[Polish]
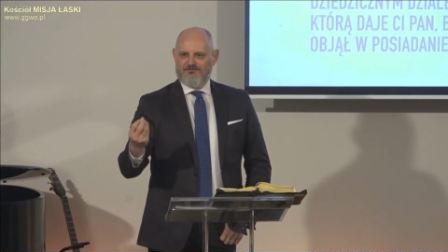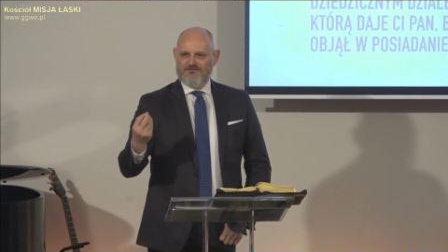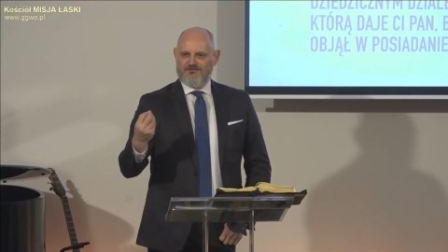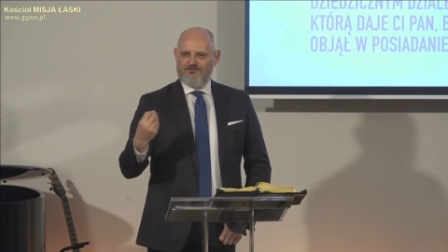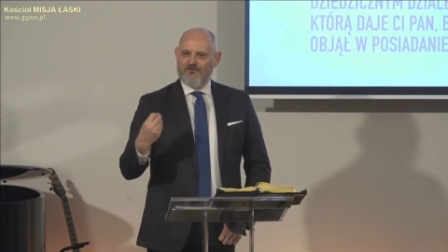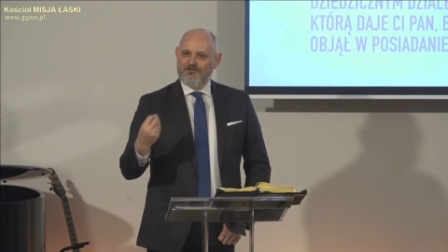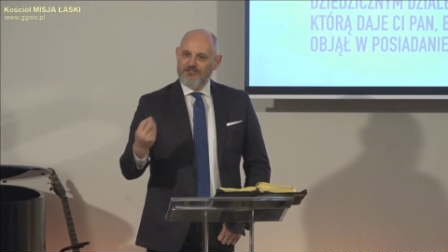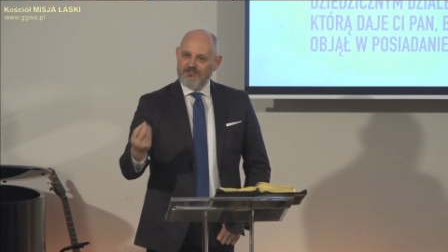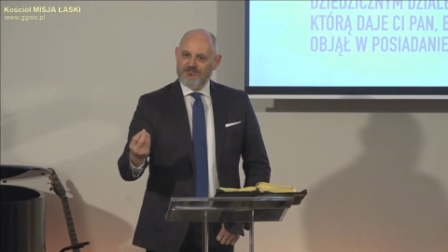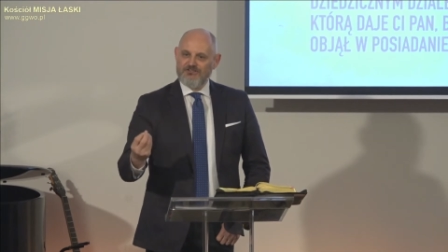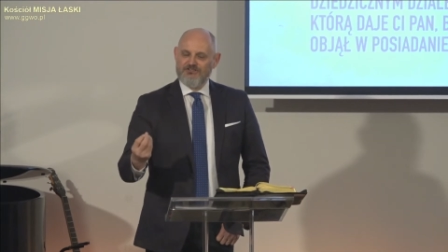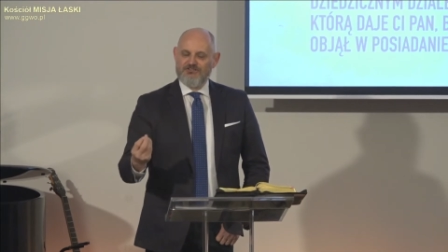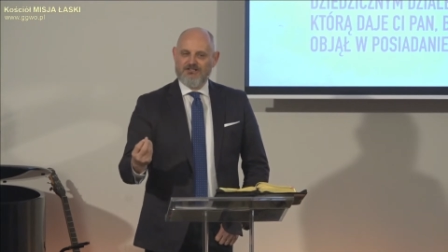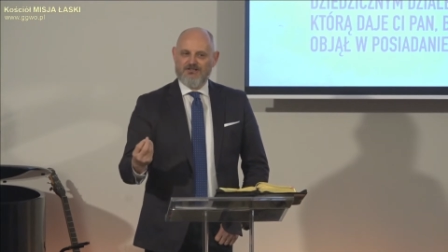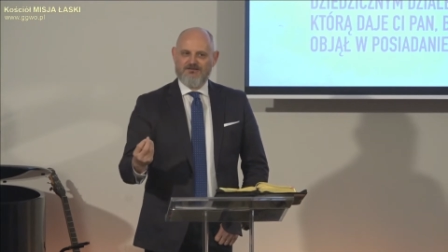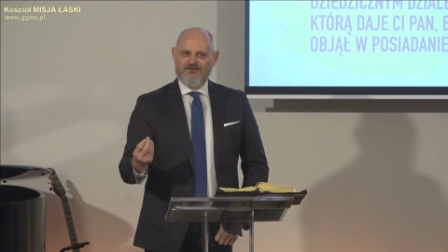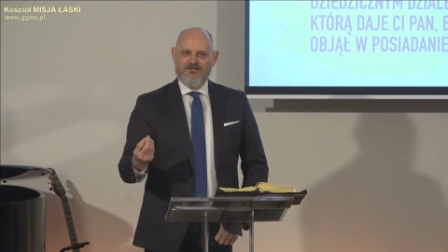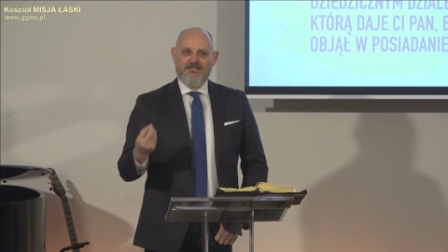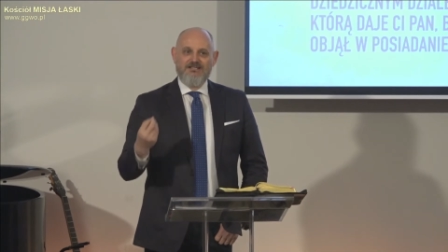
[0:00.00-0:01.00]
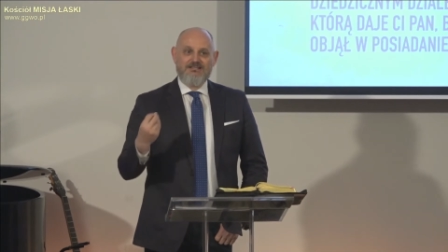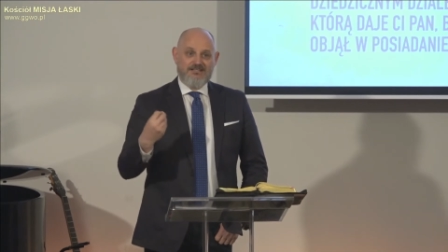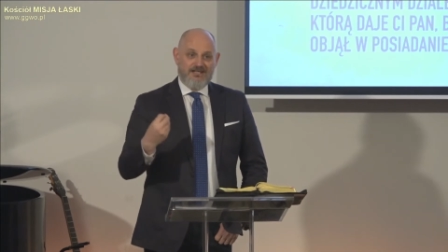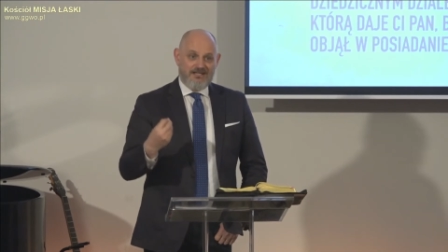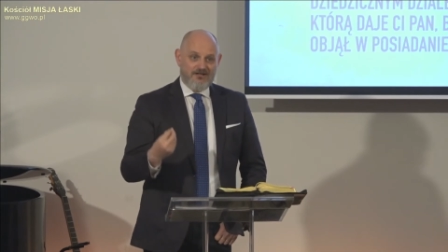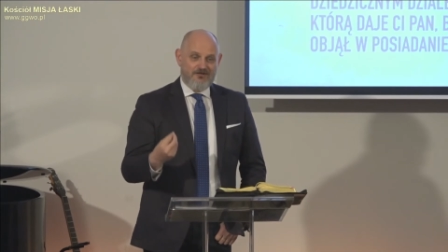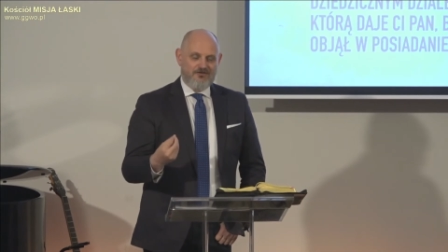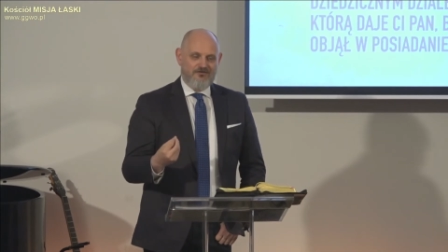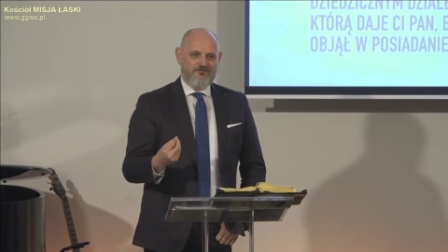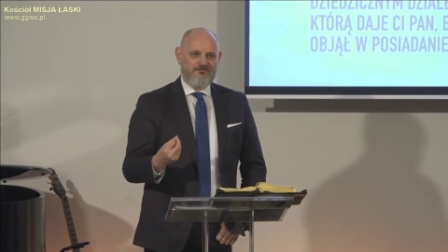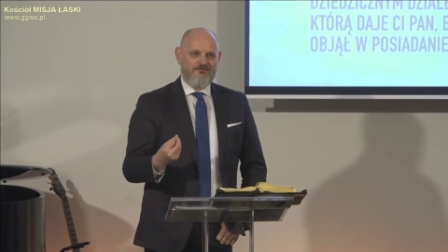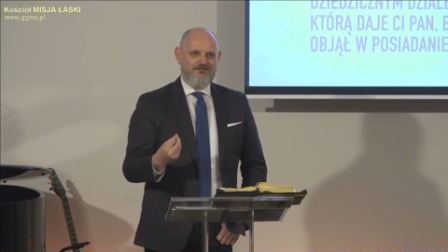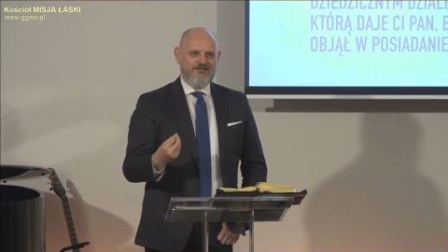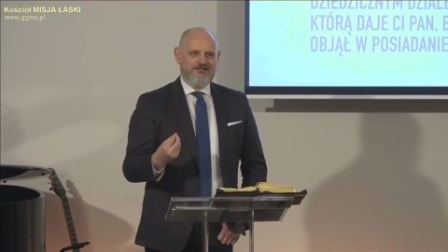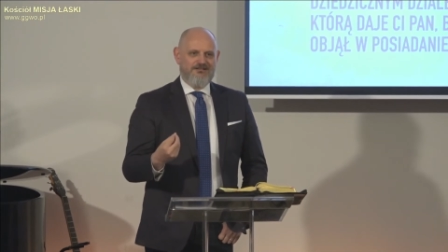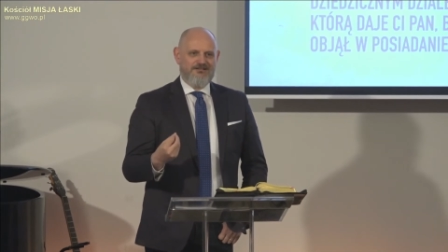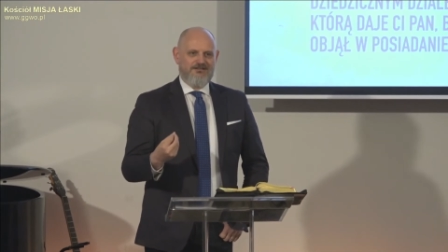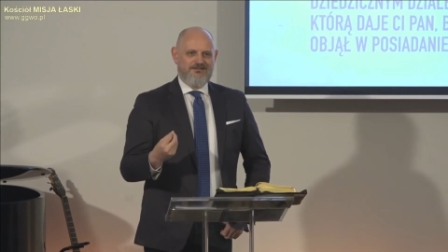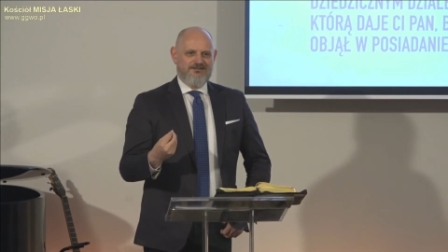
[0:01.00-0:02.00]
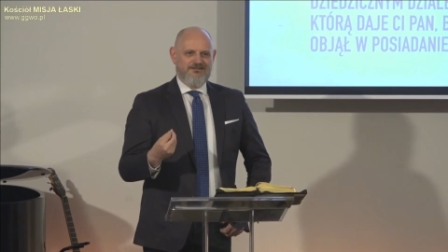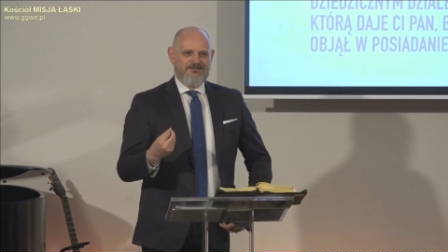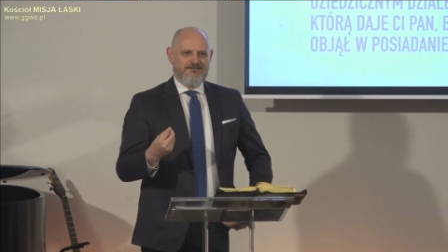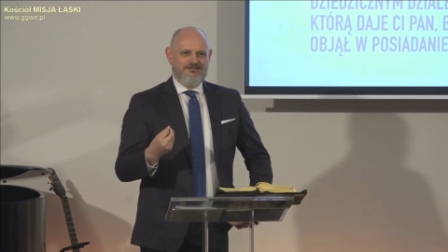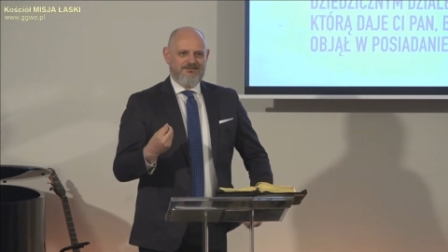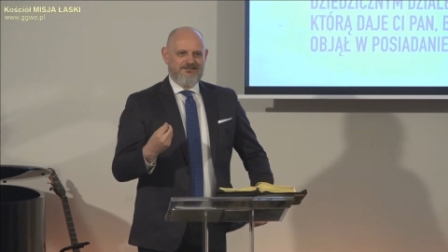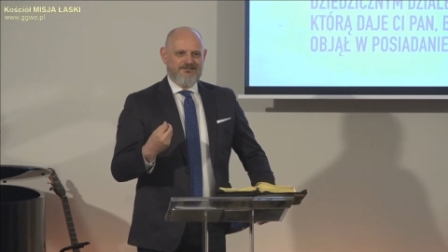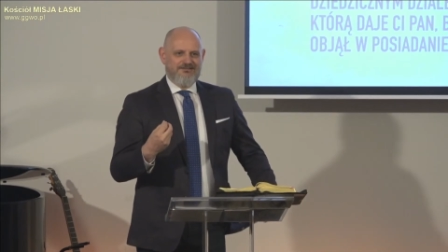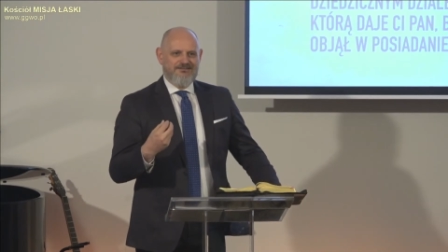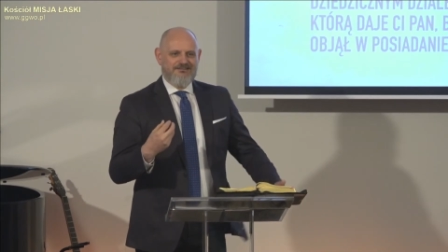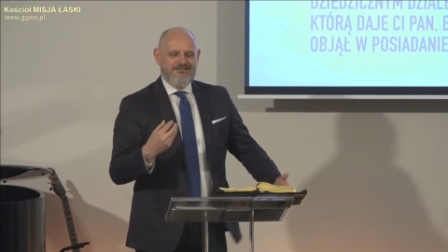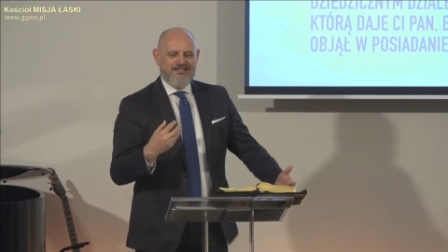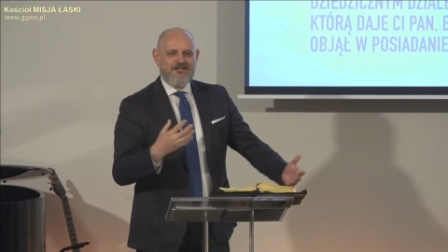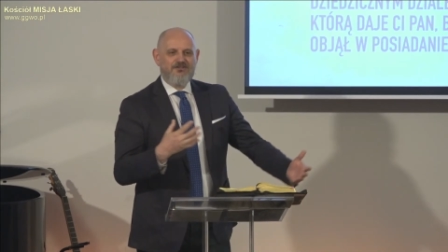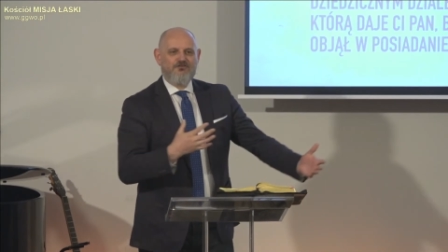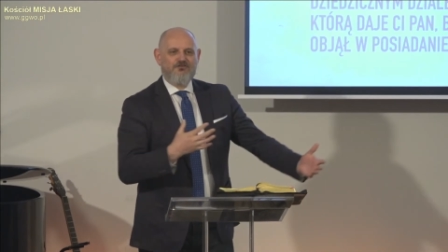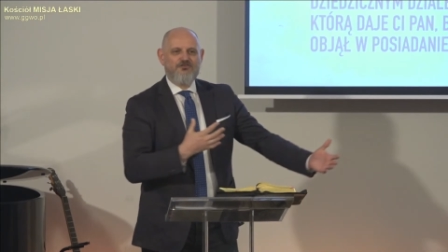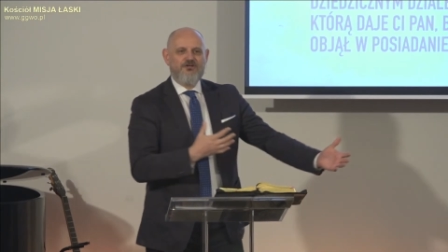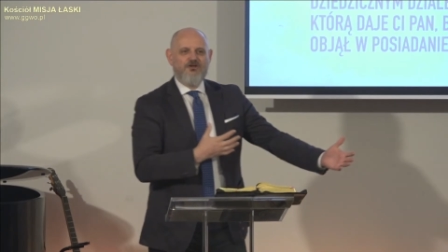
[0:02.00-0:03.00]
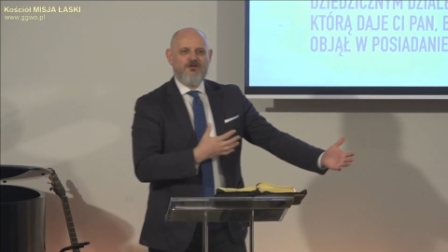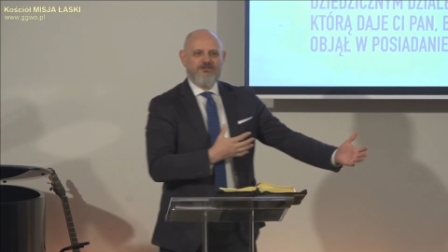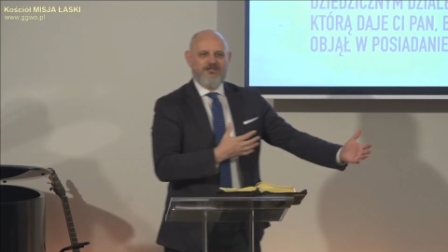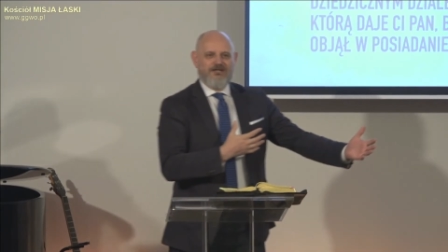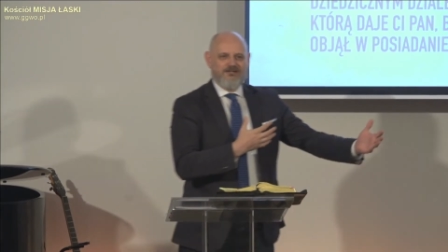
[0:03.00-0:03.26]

Twoje życie, tego, jak to wygląda,